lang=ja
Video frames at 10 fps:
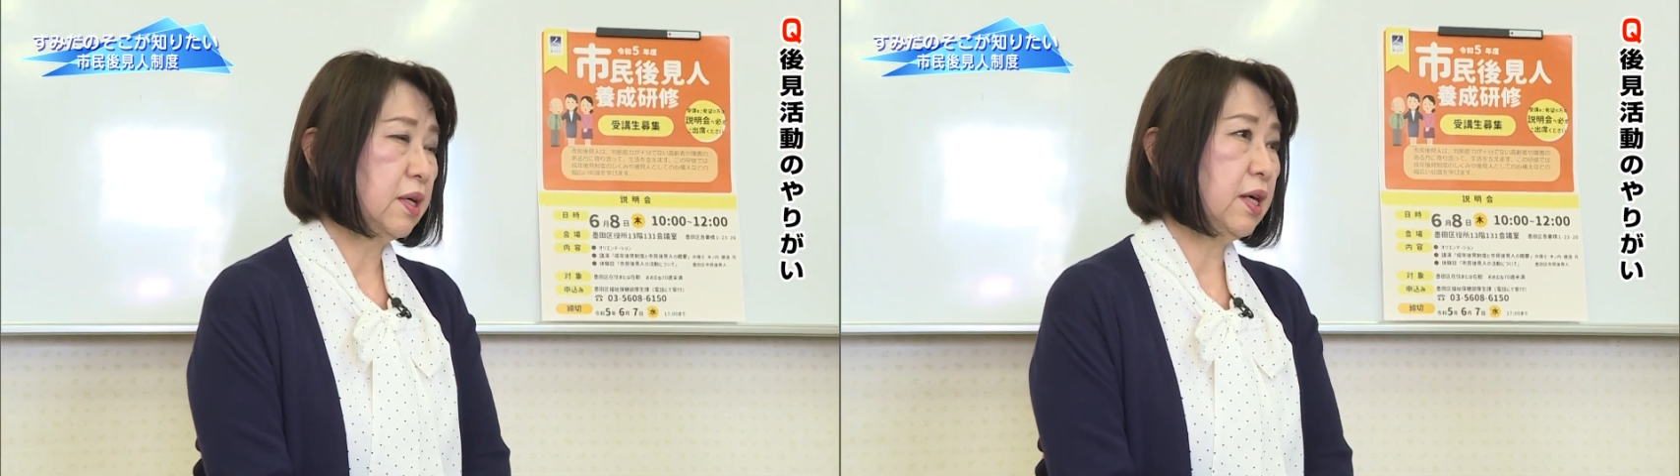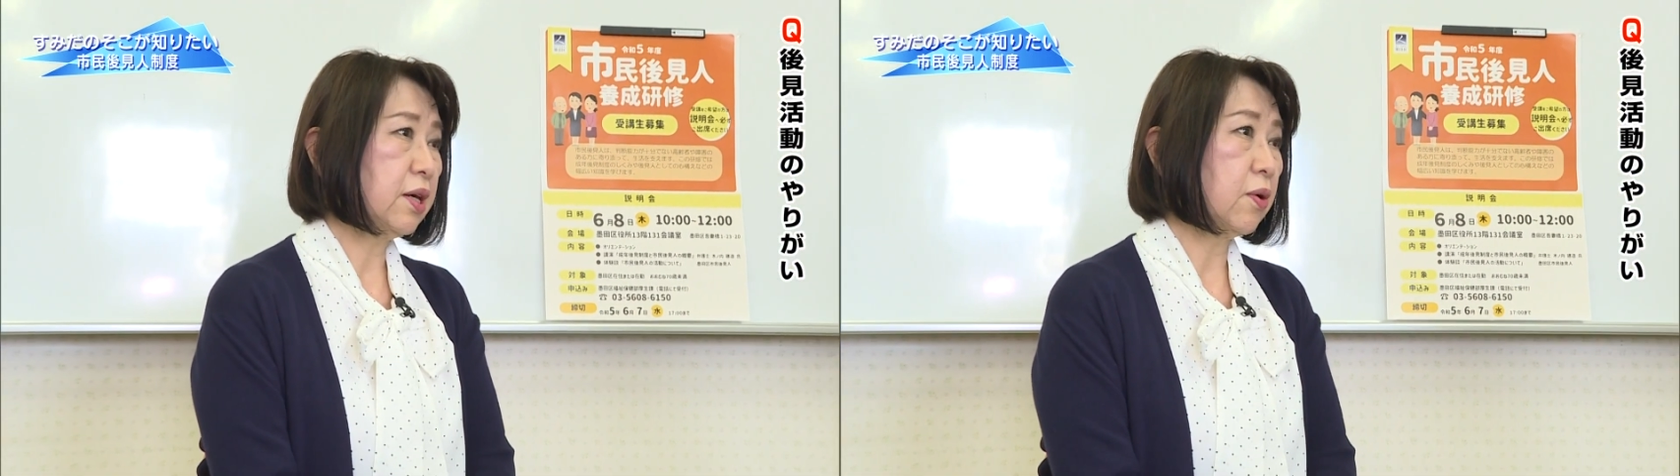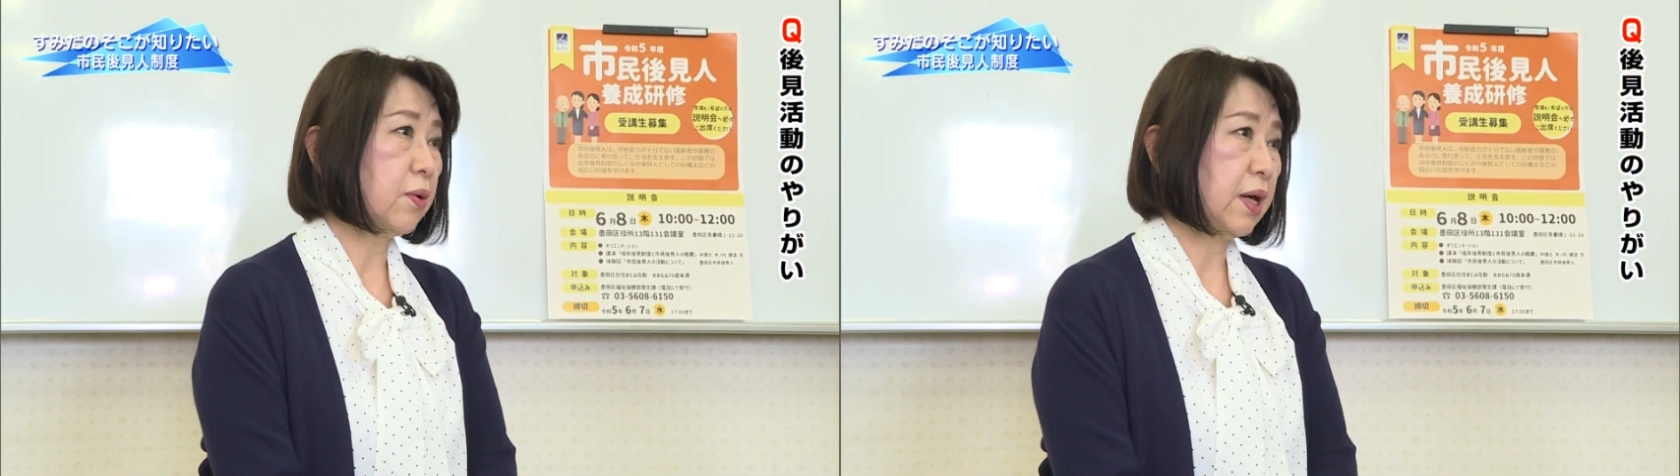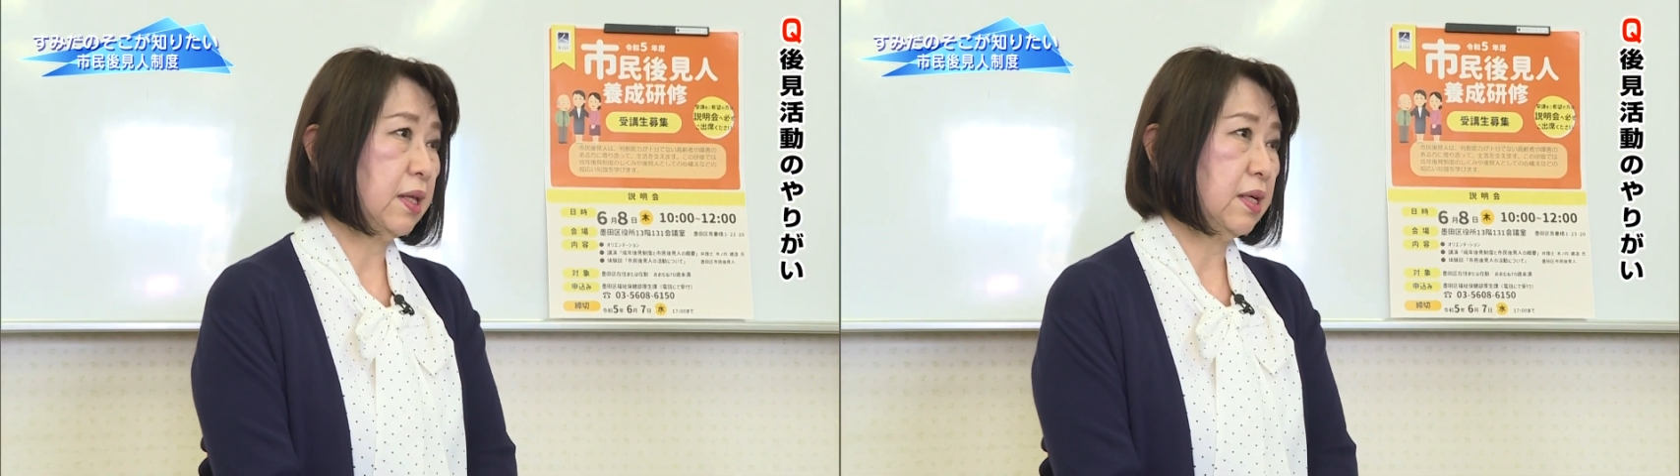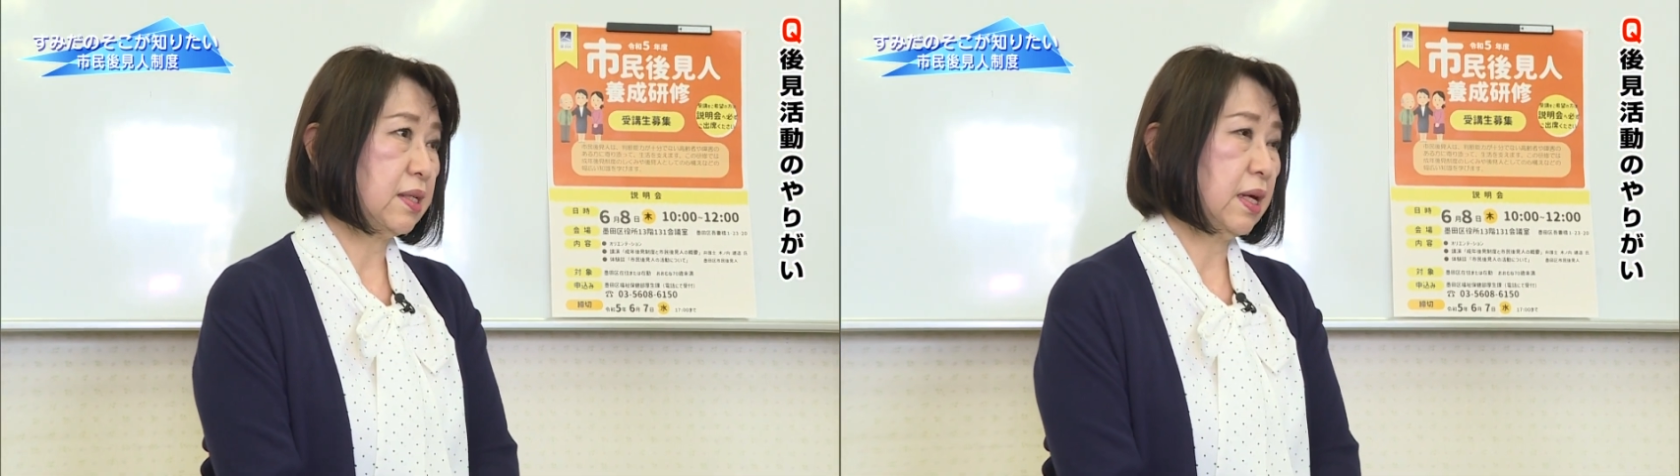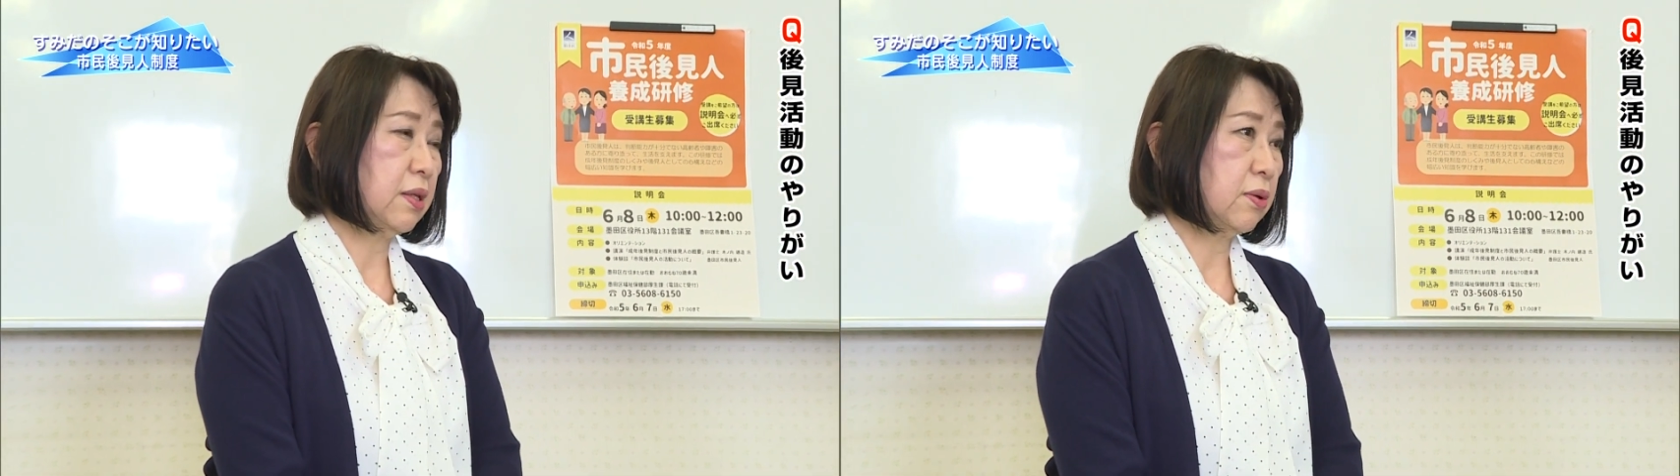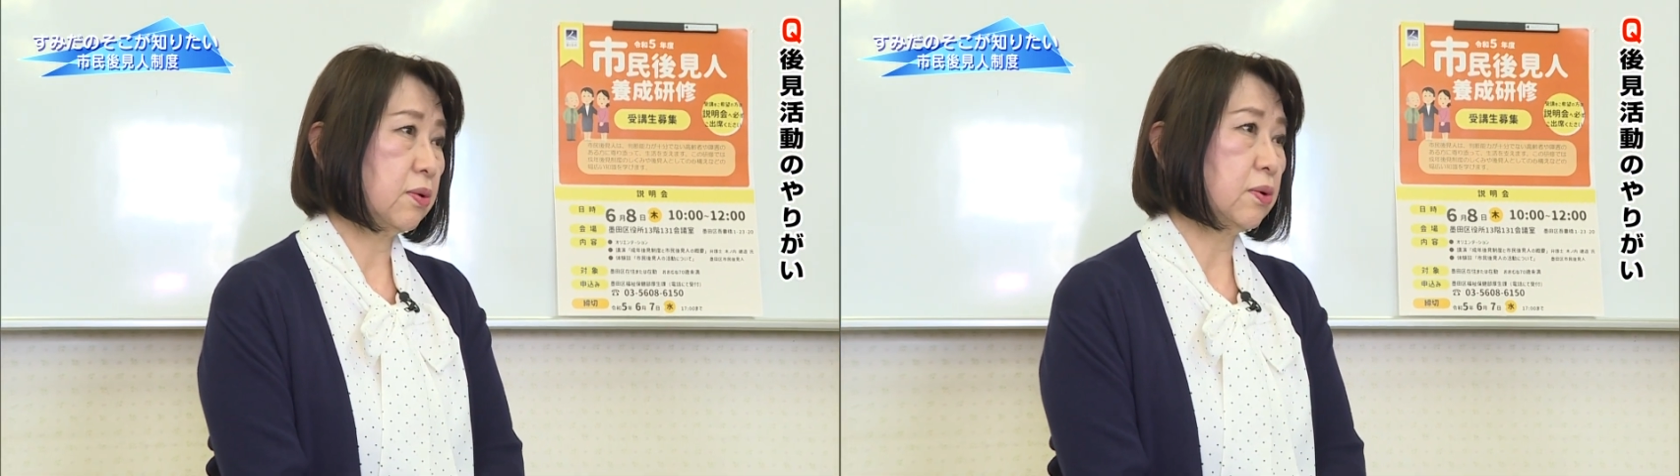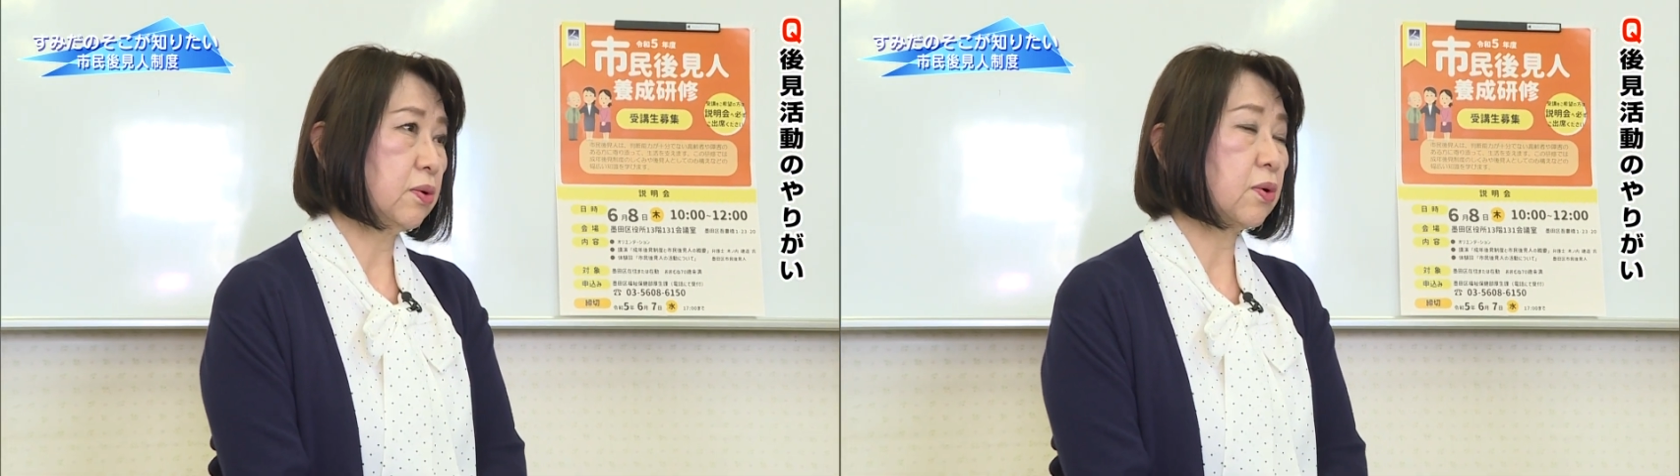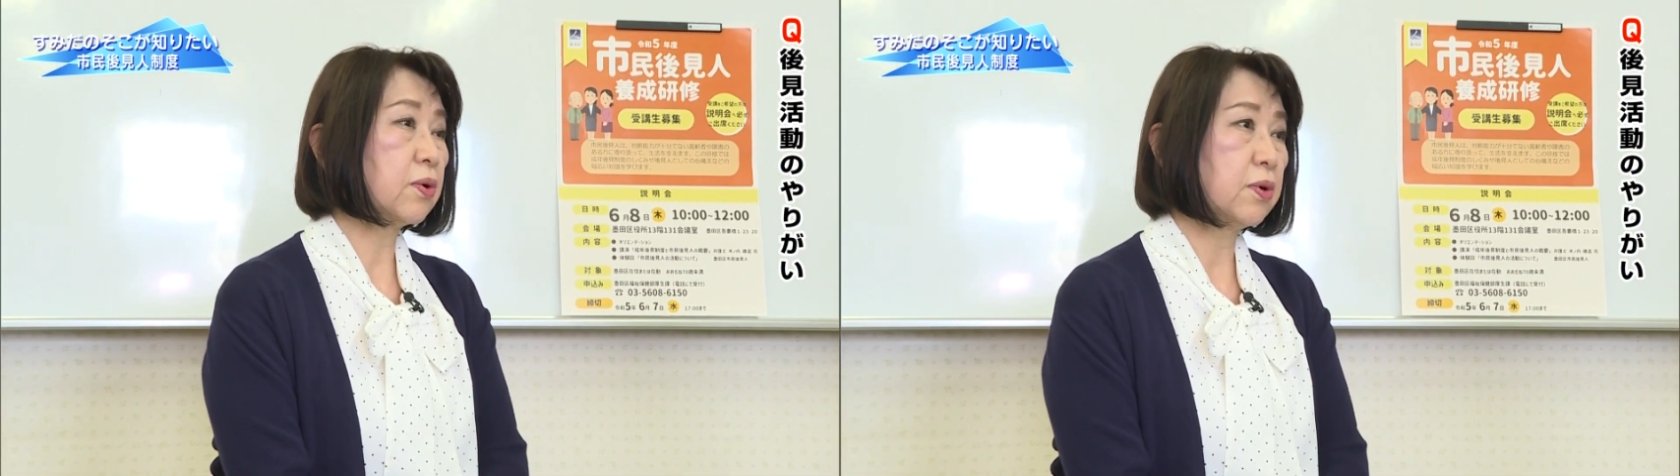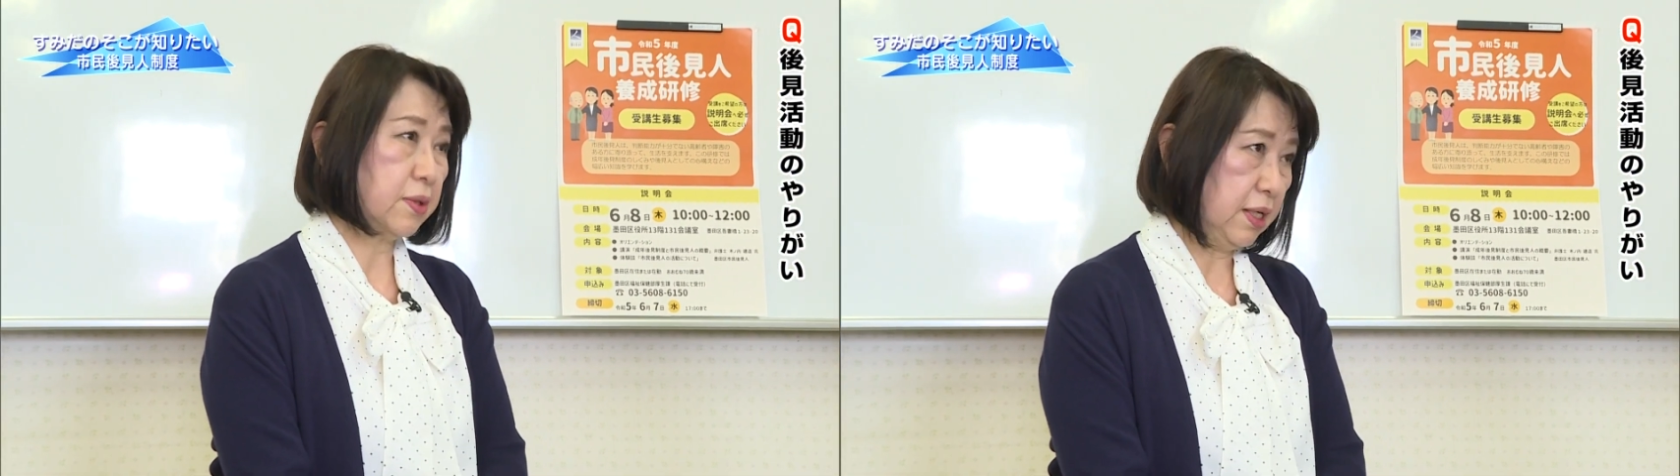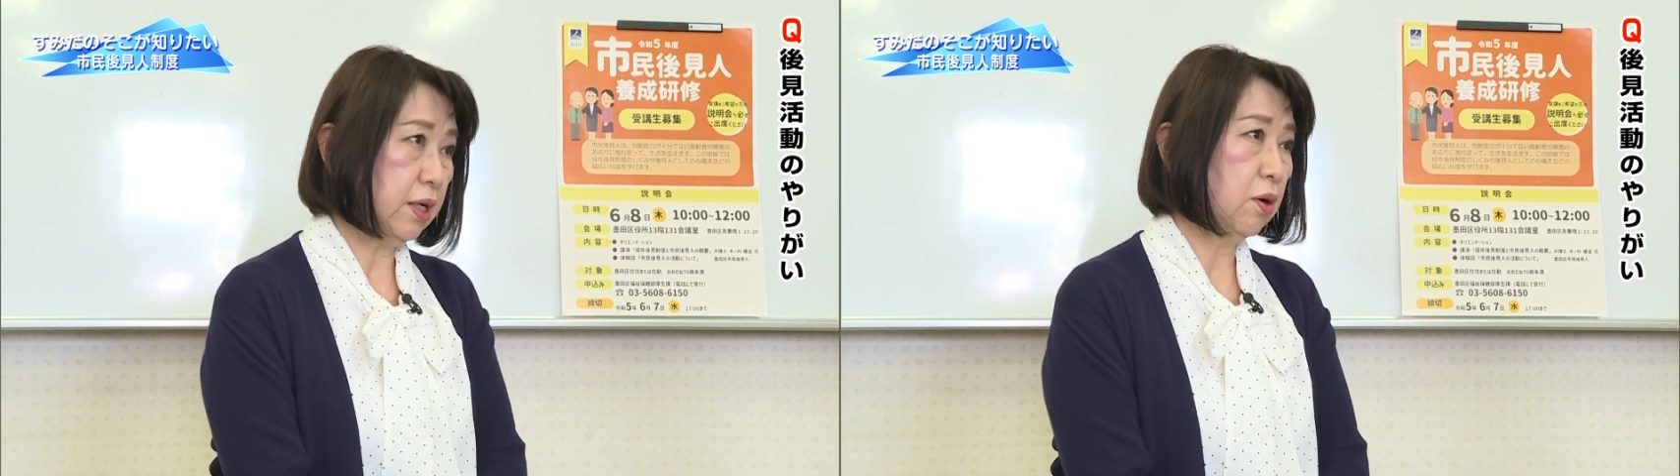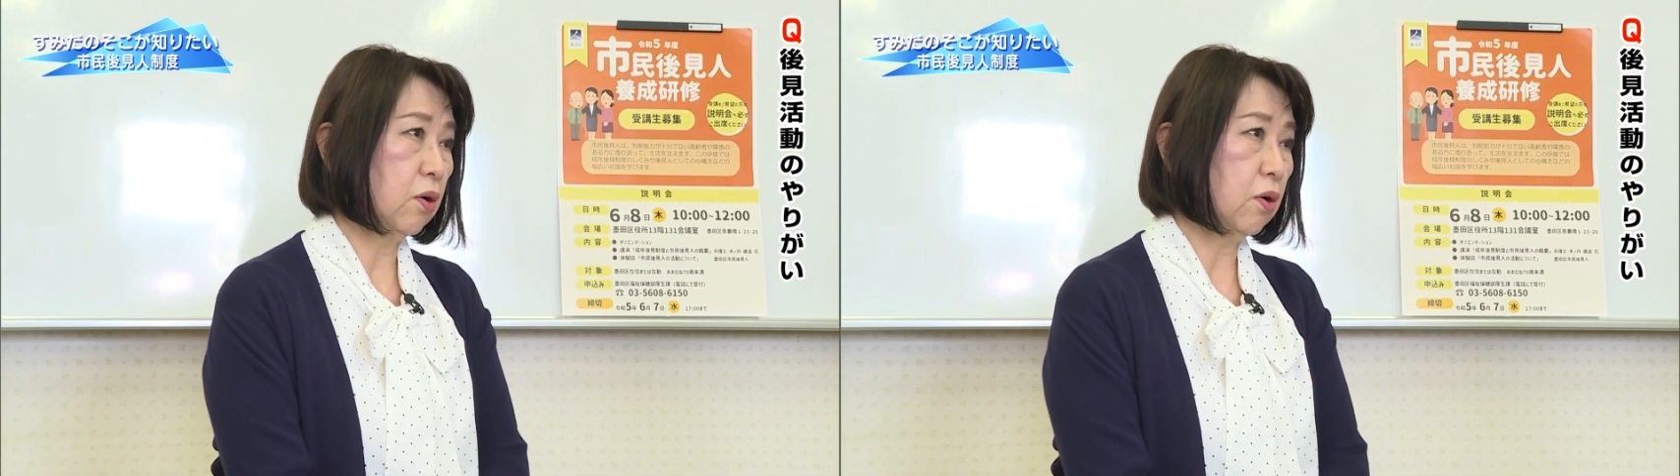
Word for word: 非貢献人さんのところに